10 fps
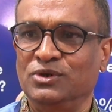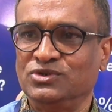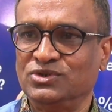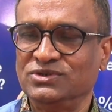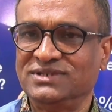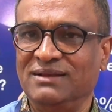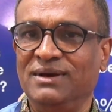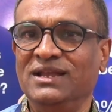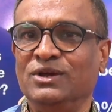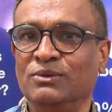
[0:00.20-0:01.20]
bonjour, salam
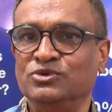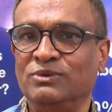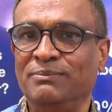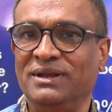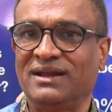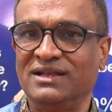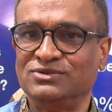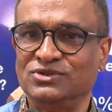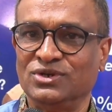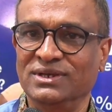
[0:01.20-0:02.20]
alaikum, je m'appelle Raj
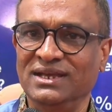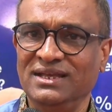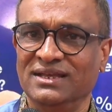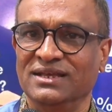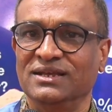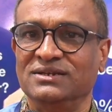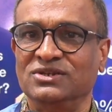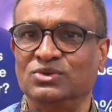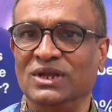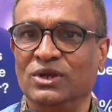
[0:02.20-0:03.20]
Dussoyer. Je
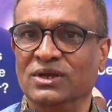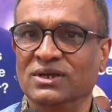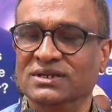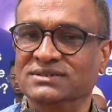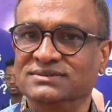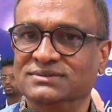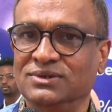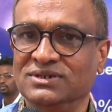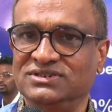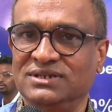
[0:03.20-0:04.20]
suis le,
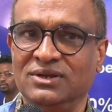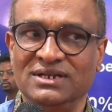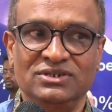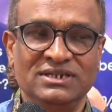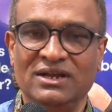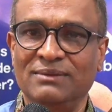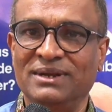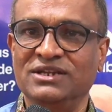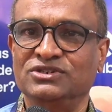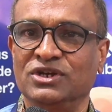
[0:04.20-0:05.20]
general
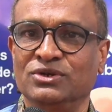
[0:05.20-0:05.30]
manager